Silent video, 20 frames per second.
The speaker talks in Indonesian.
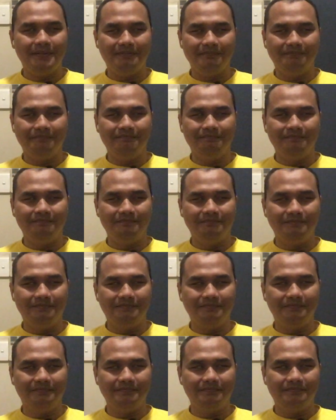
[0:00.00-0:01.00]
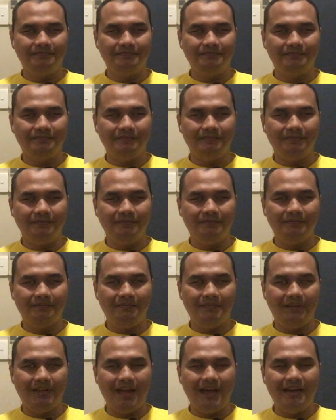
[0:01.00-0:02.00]
Hmm,
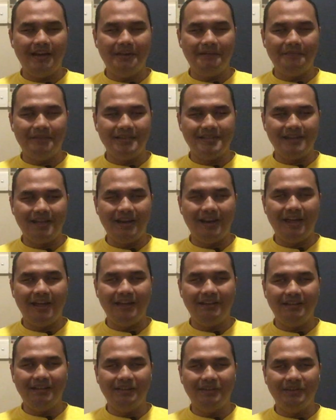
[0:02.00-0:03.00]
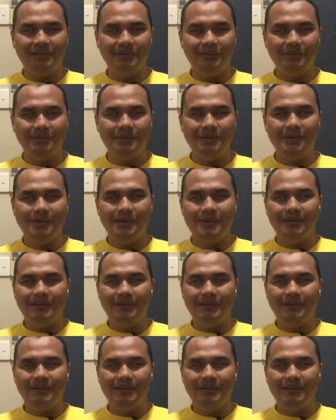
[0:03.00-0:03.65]
nggak hmm, ada masalah gitu.